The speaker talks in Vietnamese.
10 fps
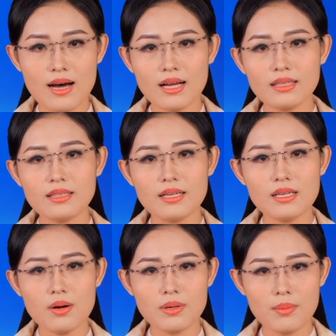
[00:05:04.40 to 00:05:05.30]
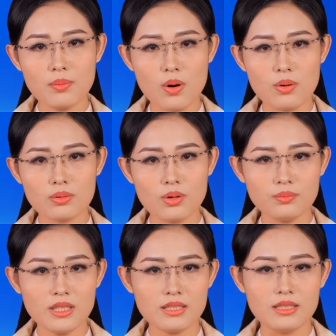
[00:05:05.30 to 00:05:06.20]
các tỉnh Đông Nam Bộ cũng
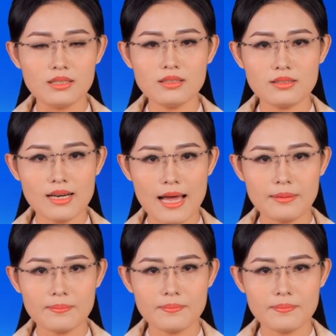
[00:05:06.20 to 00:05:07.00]
như hướng ngược lại.